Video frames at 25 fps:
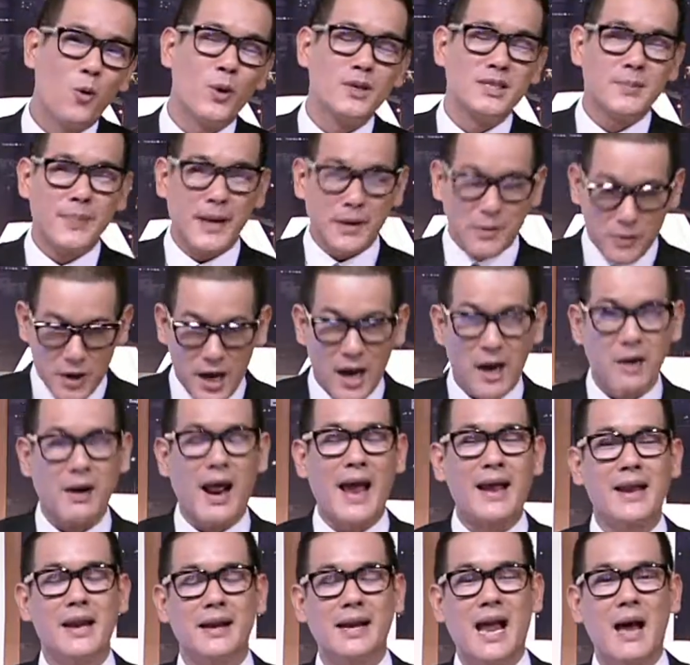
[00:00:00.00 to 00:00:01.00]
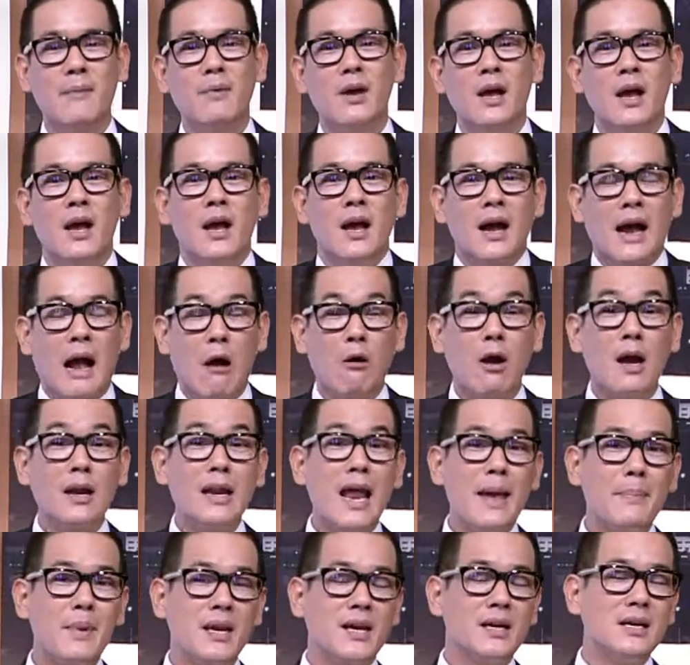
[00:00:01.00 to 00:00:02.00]
ว่าจะเป็นเรื่องอะไรนะครับเขาก็
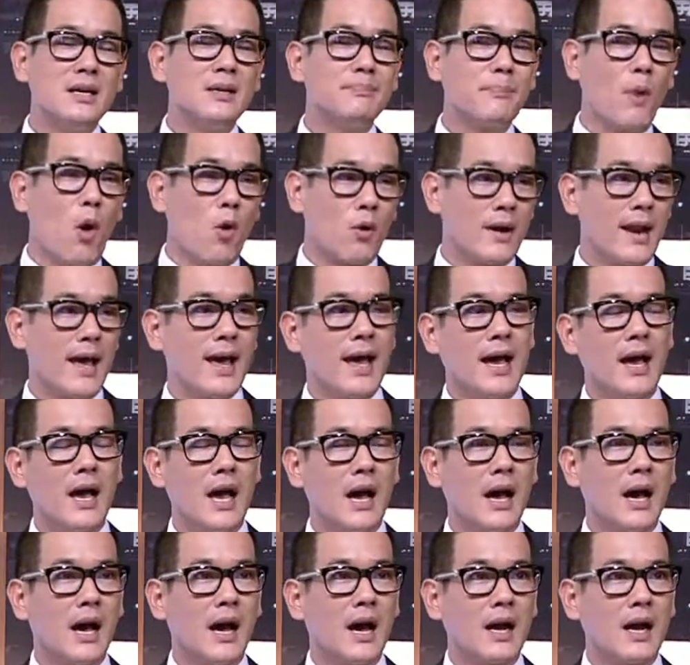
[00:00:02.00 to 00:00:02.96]
ได้ไปขึ้นปกนะฮะ